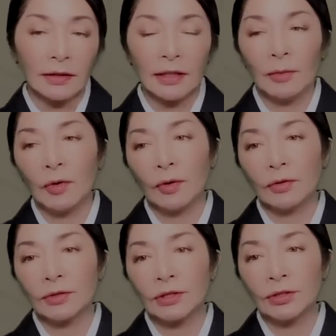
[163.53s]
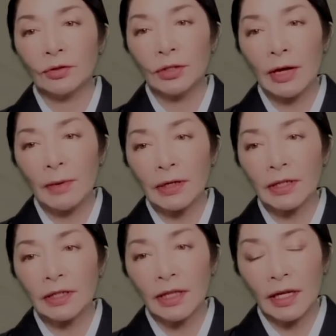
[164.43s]
でも潮だまり
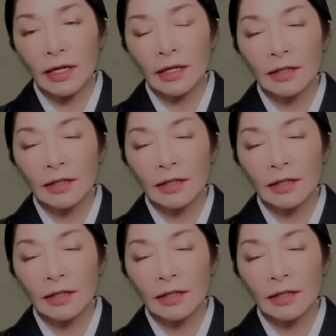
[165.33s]
にね